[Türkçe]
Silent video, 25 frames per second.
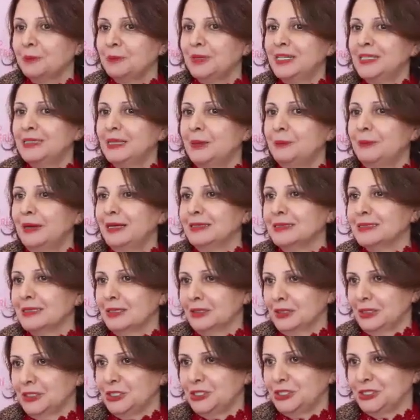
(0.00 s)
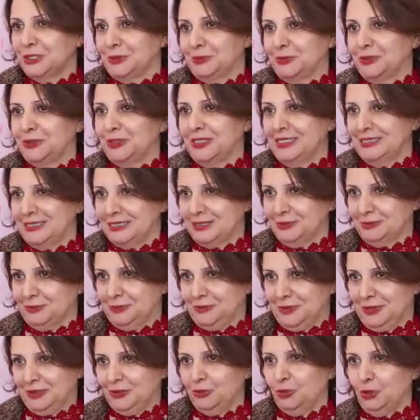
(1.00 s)
Bir de ben sanatçıyım,
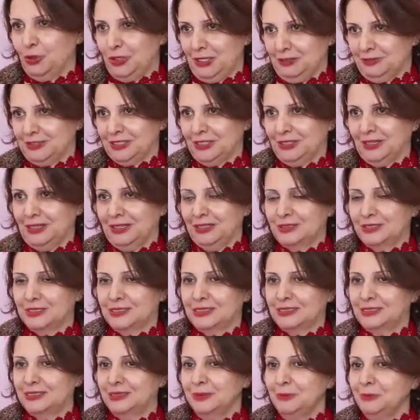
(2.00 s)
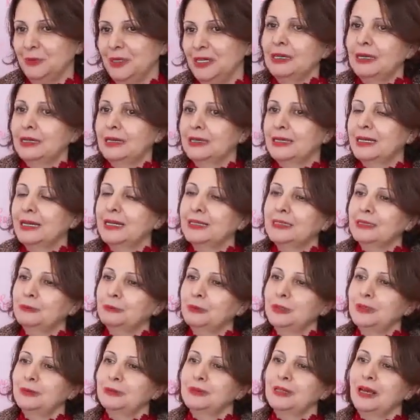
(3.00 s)
resim, e, rölyef sanatçısıyım. E,
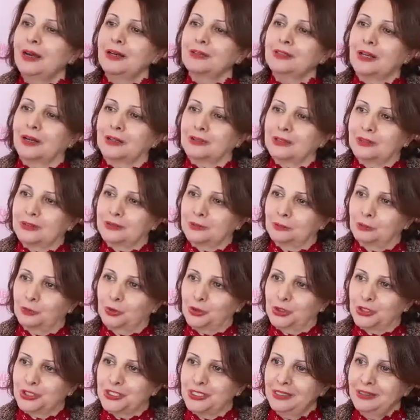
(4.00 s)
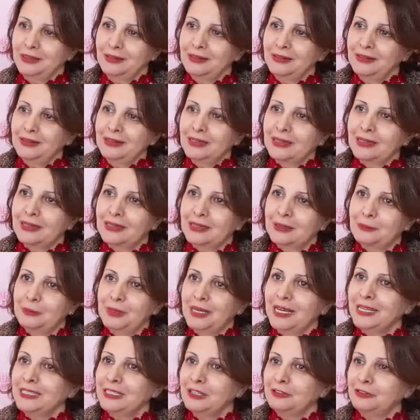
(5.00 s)
kendimi daha da adadım bu işe. E,
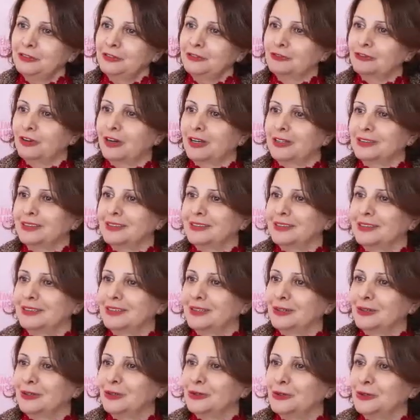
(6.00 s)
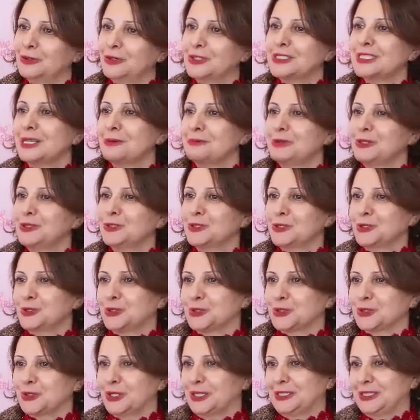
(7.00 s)
bir hedefim vardı, lösemili
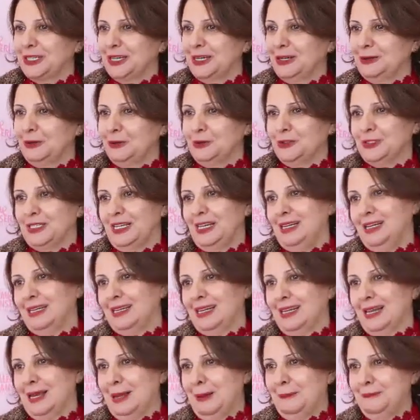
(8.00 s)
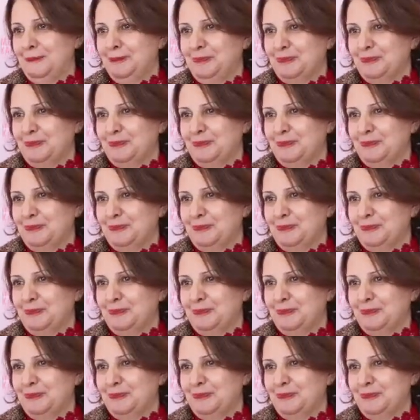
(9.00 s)
çocuklara özellikle